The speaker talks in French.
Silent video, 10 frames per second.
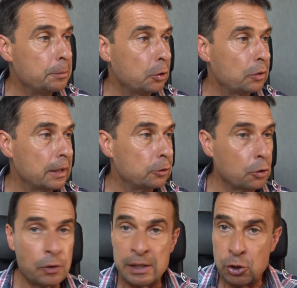le numéro
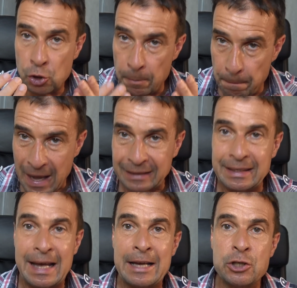14, et je
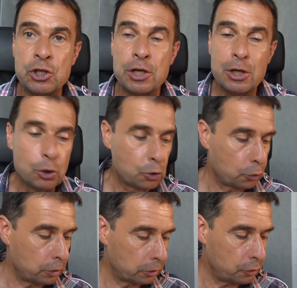partage
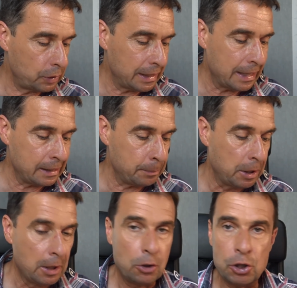son
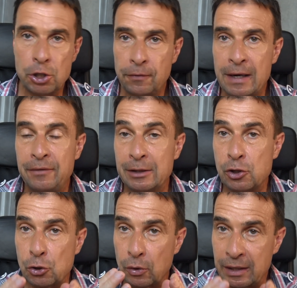enthousiasme. Le cheval
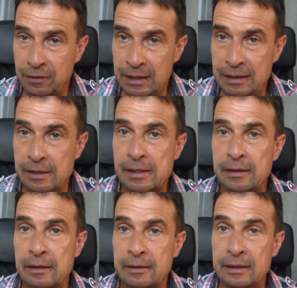vient de se révéler d'un
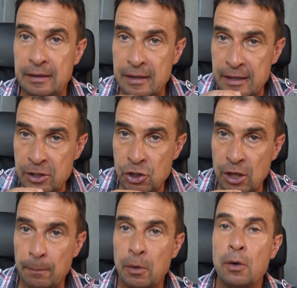quintet
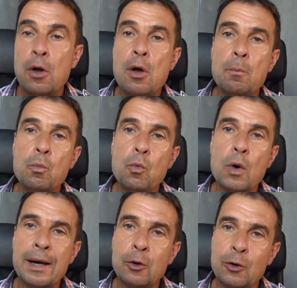légèrement
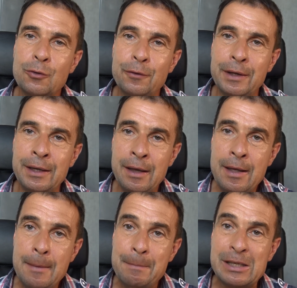moins relevé,